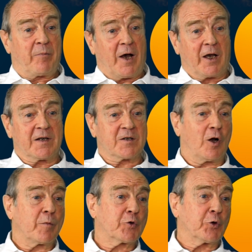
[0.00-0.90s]
Par,
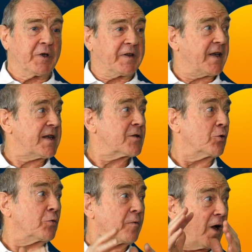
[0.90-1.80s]
exemple, sur des tests
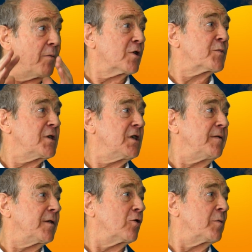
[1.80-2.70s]
vraiment
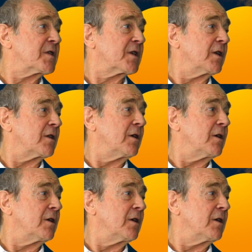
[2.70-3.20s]
spécifiques au basket,